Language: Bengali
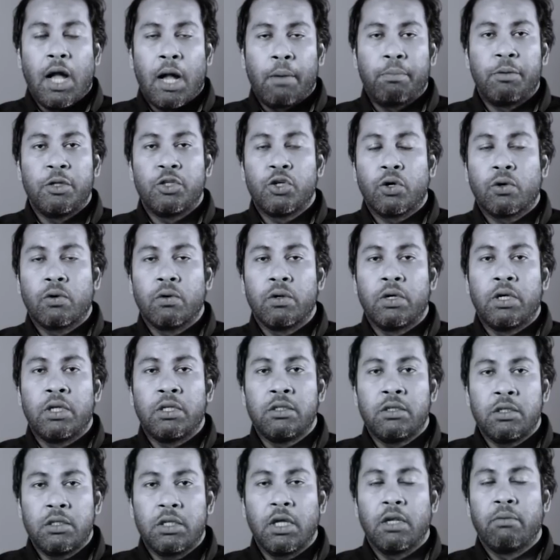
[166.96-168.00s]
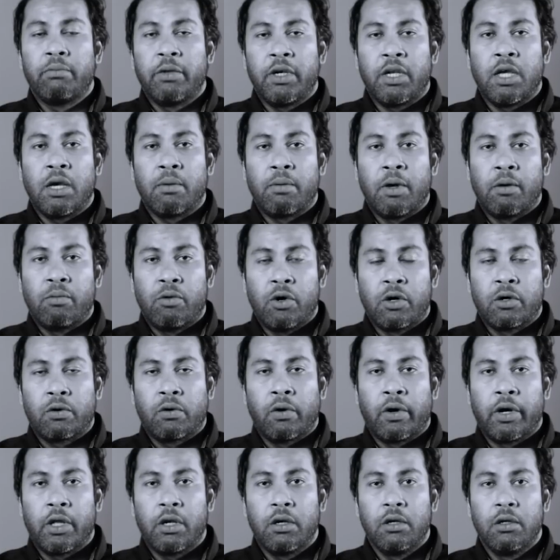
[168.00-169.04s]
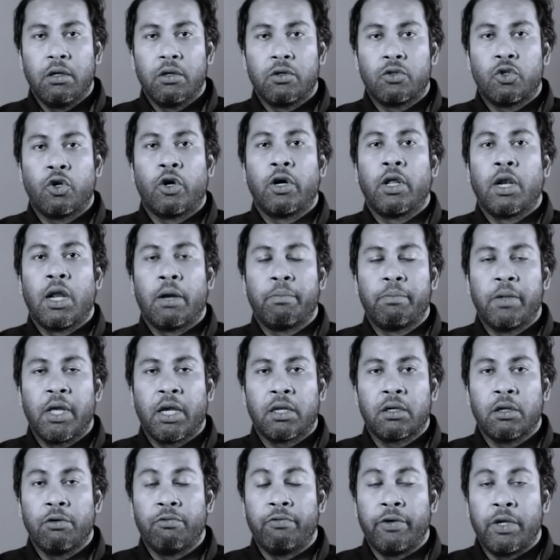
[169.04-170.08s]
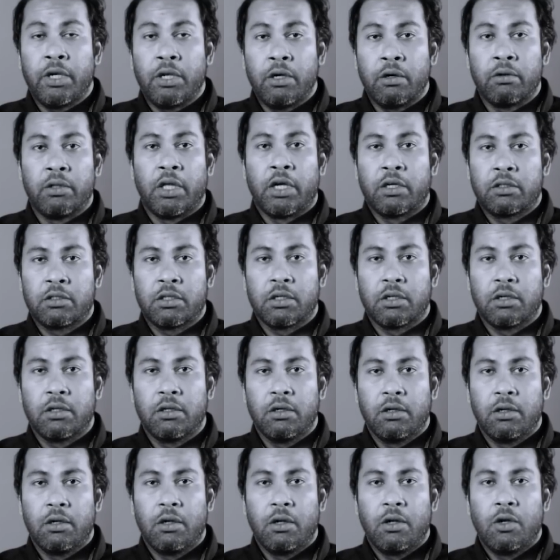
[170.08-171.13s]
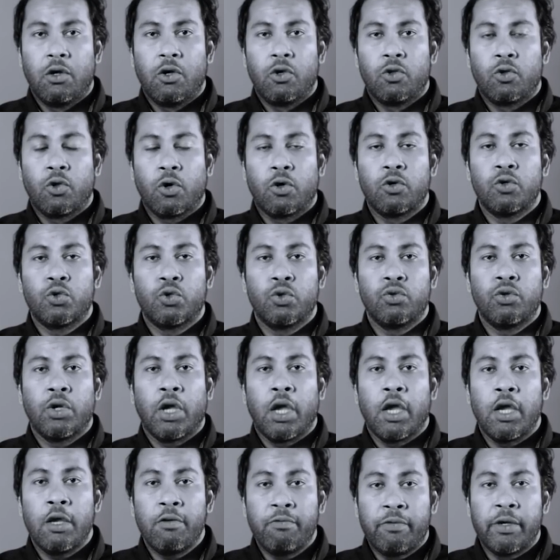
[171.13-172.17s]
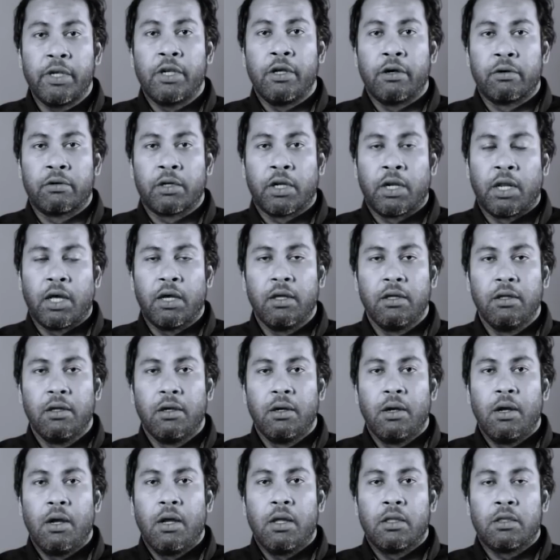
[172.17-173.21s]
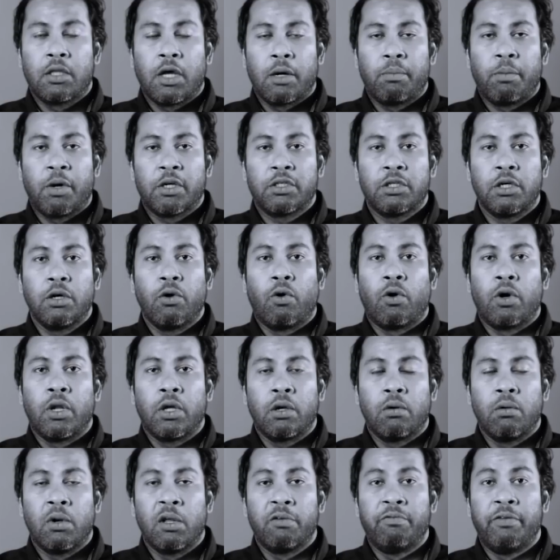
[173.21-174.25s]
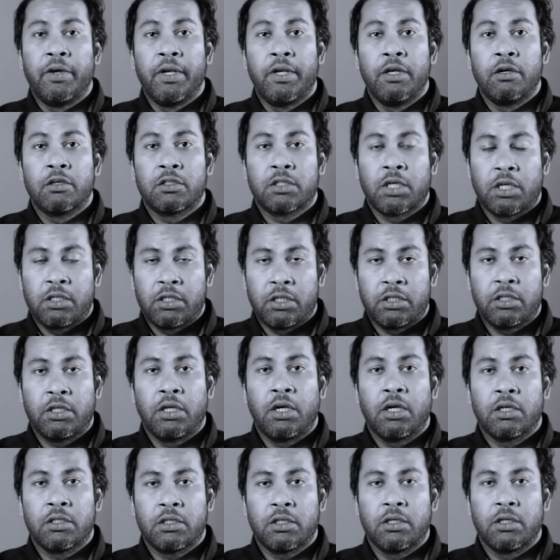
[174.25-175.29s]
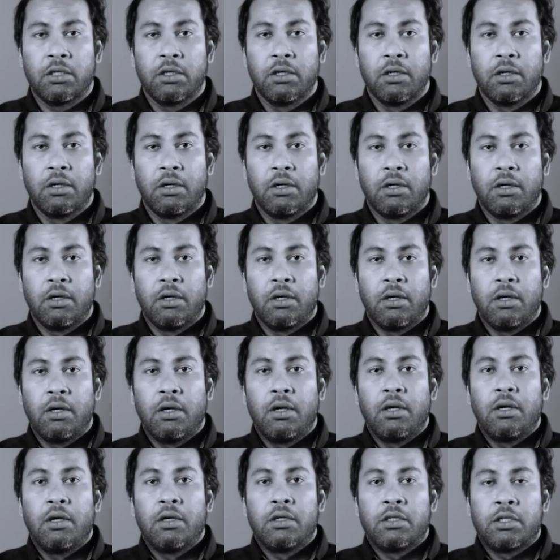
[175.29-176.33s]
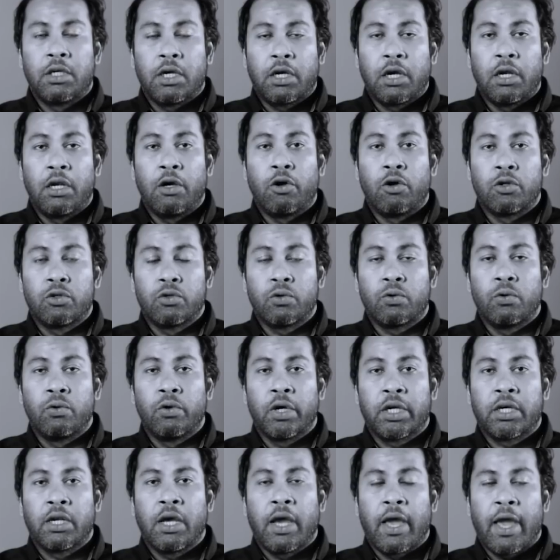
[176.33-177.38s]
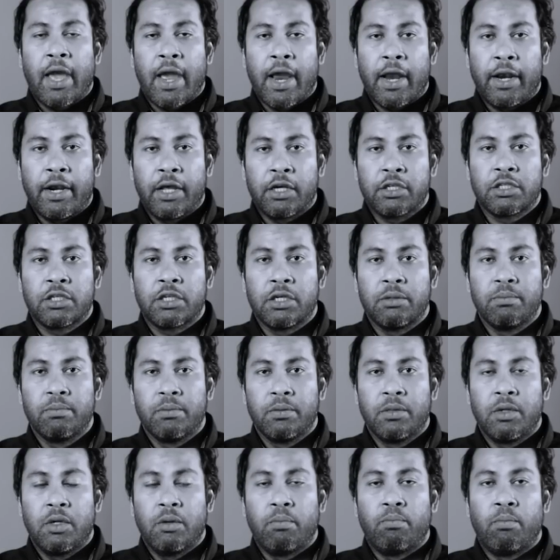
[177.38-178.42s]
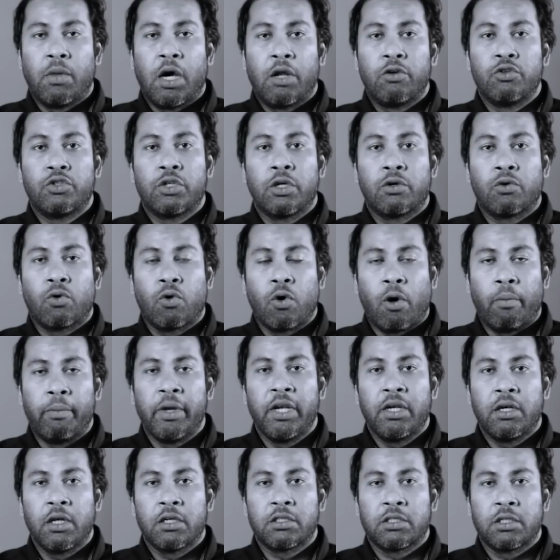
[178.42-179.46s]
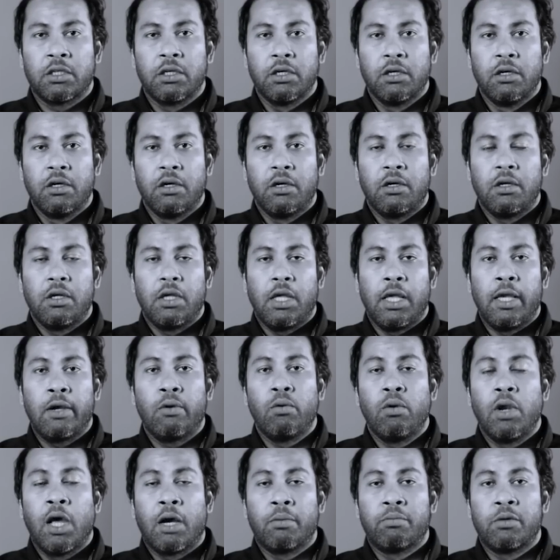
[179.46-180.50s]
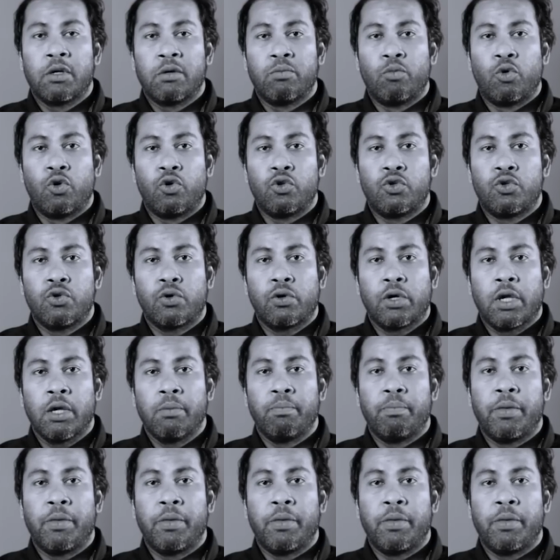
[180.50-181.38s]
আপনি যখন ডিজিটাল মিডিয়া ব্যবহার করেন ধরেন আপনি একটা ভিডিও দেখছেন তখন শুধু এই ভিডিওটা না তার পাশে অনেকগুলো ভিডিও সাজেশন আসে সেখানে হয়তো কোনো একটা অ্যাড আসে মানুষের কমেন্ট আসে এগুলো আপনার মনোযোগকে